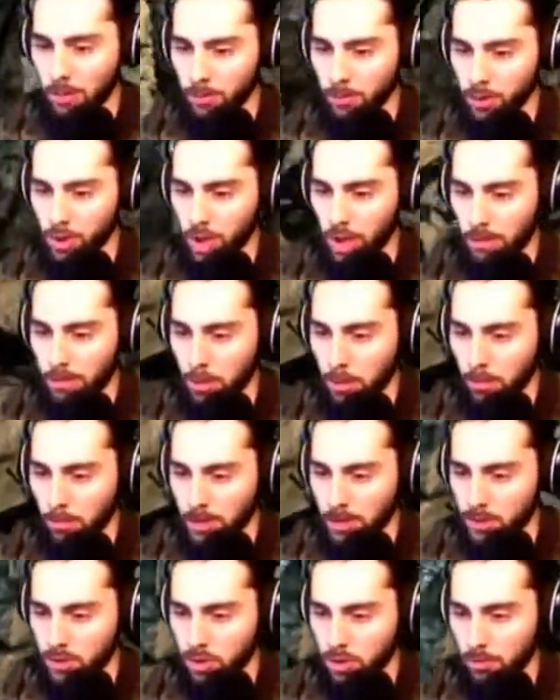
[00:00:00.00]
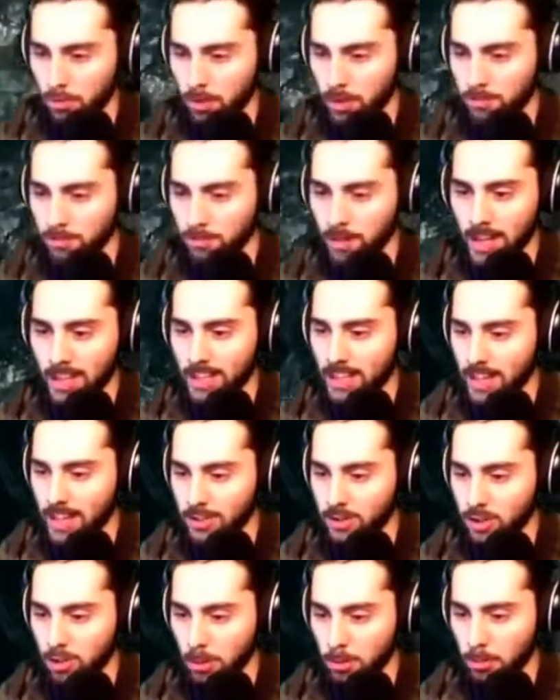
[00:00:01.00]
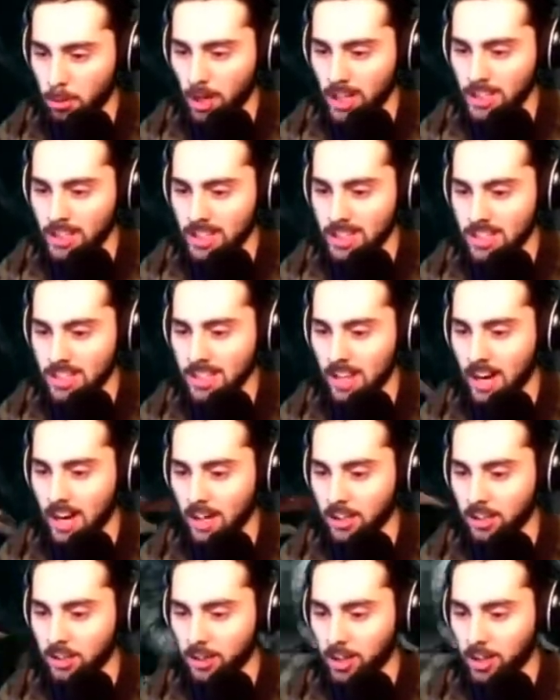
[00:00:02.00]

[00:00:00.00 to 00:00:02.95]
fucile a pompa, insomma. L'hai chiesto, proprio l'hai desiderato,